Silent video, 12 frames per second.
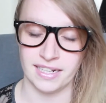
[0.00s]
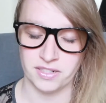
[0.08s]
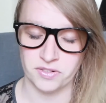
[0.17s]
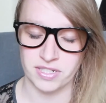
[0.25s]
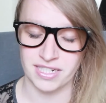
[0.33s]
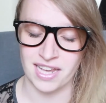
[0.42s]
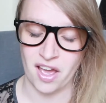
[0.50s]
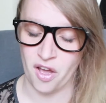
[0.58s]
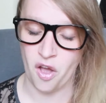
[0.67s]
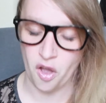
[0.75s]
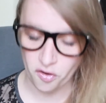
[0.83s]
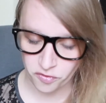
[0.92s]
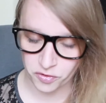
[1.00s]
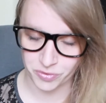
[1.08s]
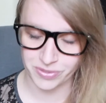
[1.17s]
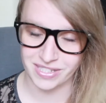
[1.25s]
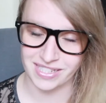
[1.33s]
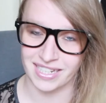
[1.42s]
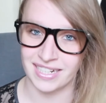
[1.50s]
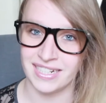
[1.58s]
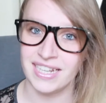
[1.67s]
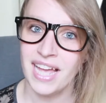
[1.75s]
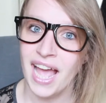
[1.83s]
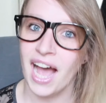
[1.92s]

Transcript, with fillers: natürlich die Eröffnungsszene,